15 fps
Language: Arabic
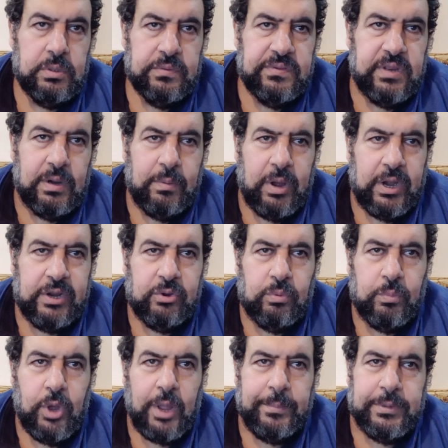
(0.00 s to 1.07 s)
السلام عليكم
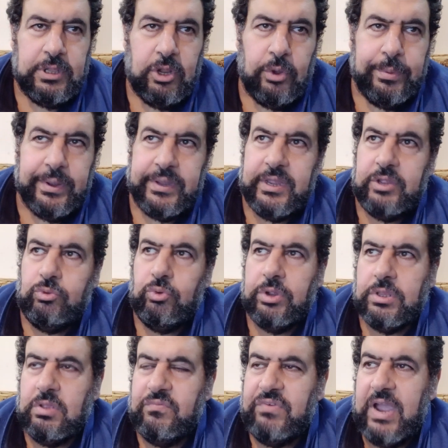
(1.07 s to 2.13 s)
ورحمة الله وبركاته
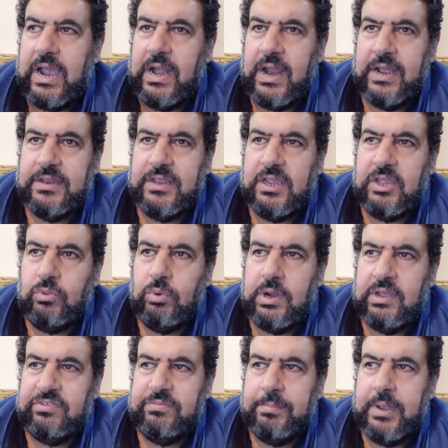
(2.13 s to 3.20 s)
ارتفاع الحديد
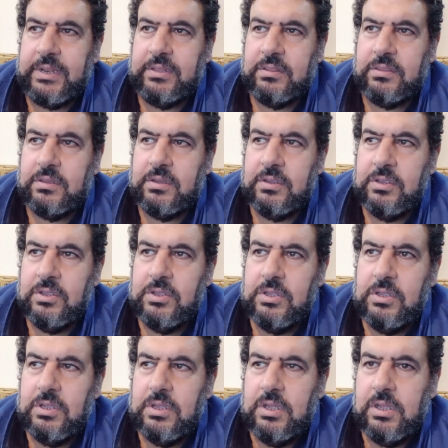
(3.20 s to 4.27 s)
والأسمنت
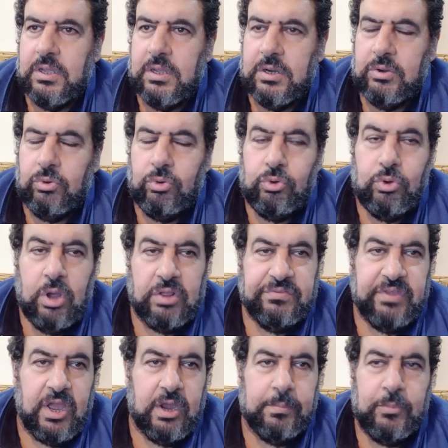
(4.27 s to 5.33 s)
نقول لكم
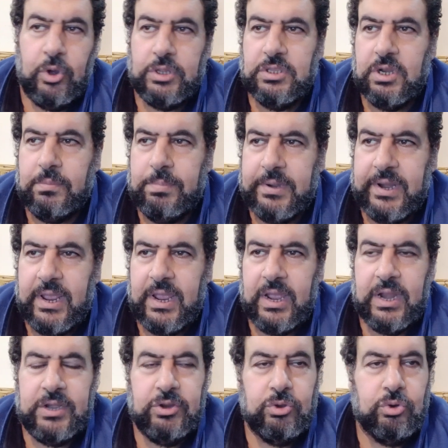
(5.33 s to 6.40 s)
أسعار مواد
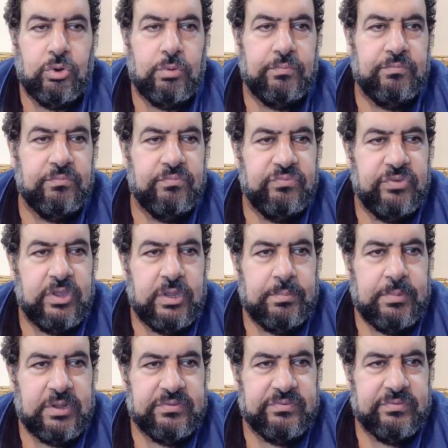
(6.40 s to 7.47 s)
البناء اليوم في
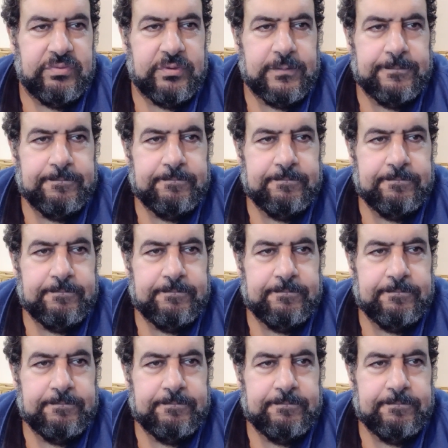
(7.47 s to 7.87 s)
مصر